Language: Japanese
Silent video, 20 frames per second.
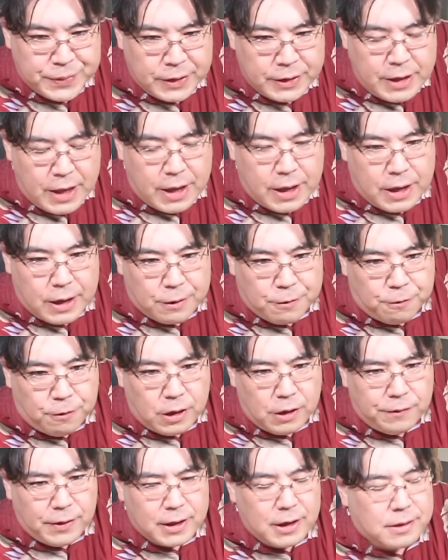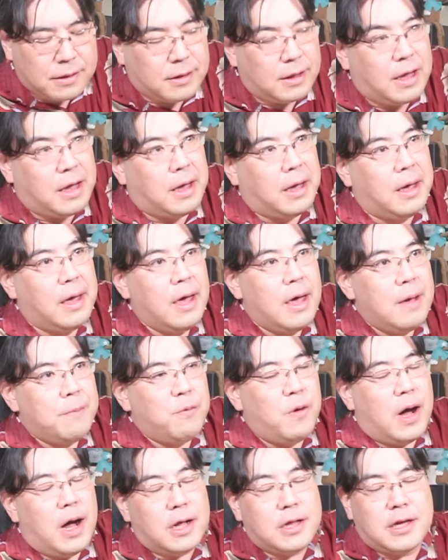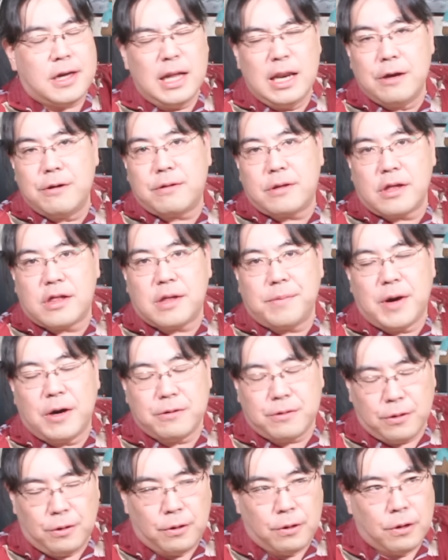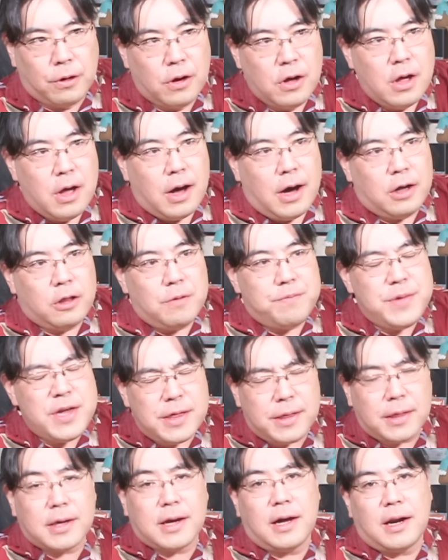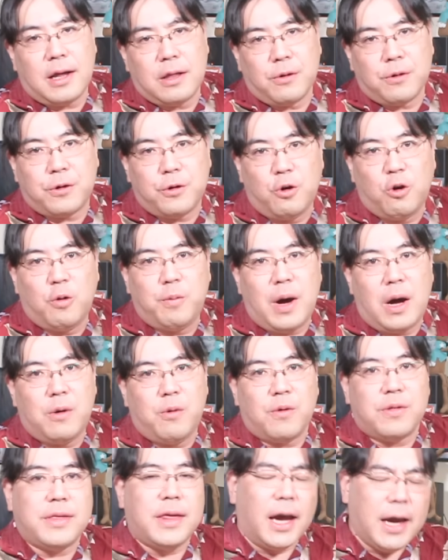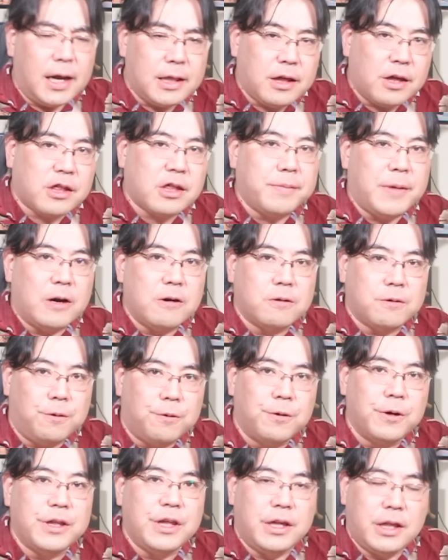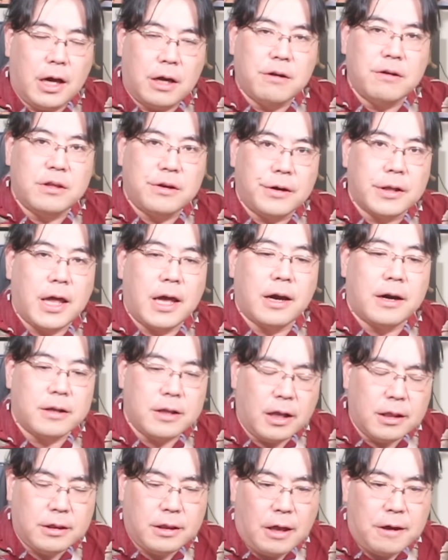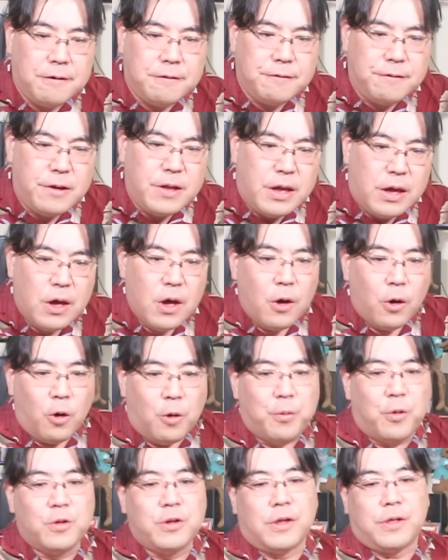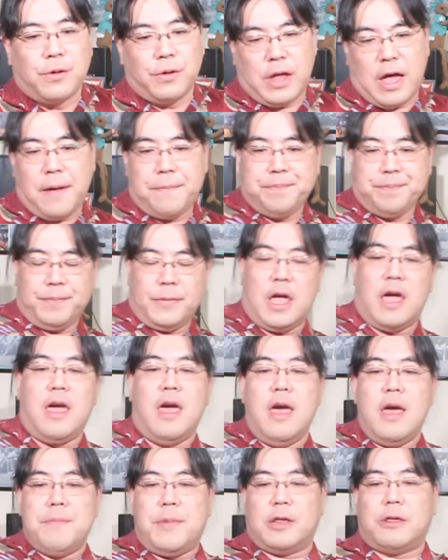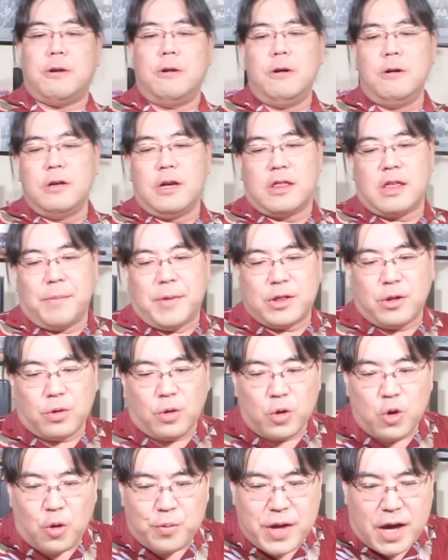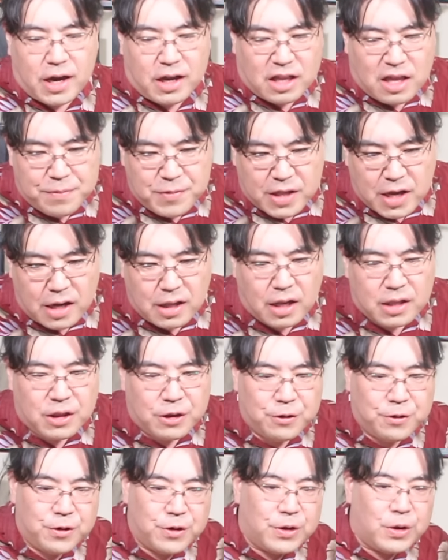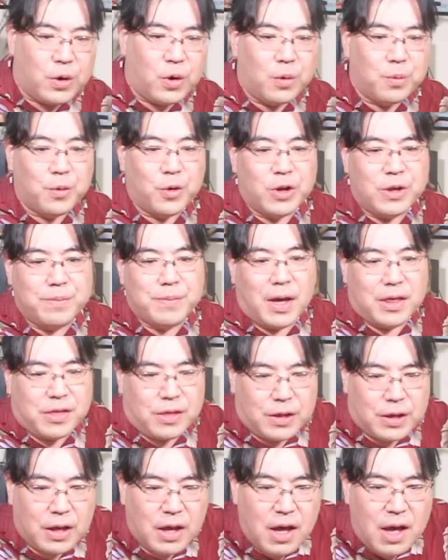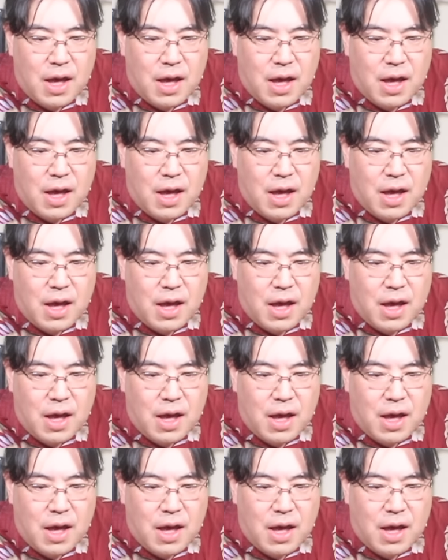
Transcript: で、これはですね、もうはっきり言ってしまうと、あの、自らの評判を下げてしまう行為になるんではないかなっていうふうに思うんですよね。で、まあ、それをですね、まあ、ちょっと読み上げてみたいなっていうふうに思います。